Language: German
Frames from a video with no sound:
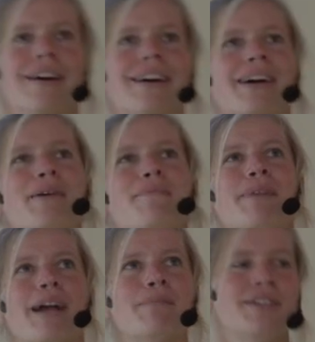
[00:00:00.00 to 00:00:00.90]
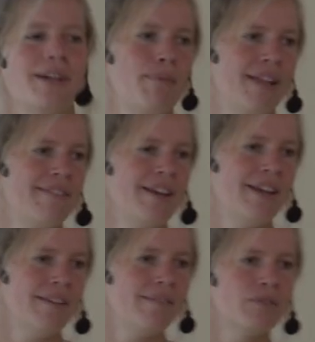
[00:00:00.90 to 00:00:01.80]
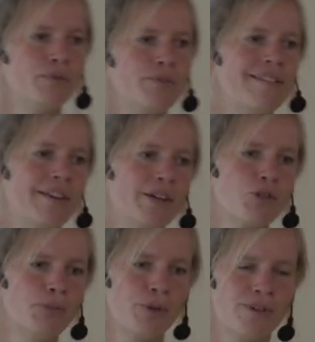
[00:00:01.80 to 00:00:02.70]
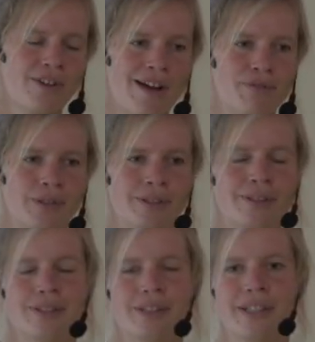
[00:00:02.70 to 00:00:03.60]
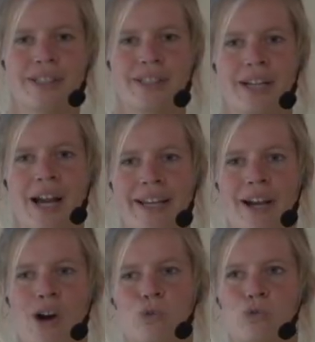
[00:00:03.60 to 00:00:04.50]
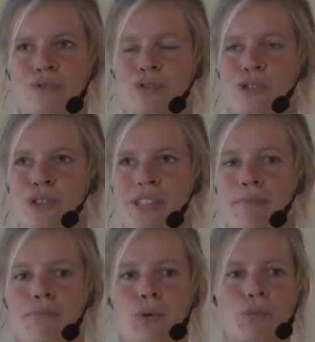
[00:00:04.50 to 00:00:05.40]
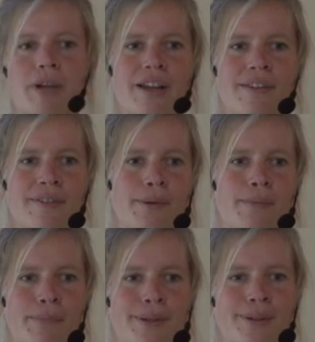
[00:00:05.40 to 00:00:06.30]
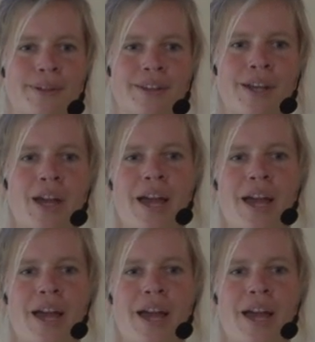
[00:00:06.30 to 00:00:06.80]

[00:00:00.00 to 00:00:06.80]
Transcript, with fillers: Ähm, da kann man sich einen Platz an einer festlich geschmückten Tafel äh, einkaufen und dann Blumenkränze binden.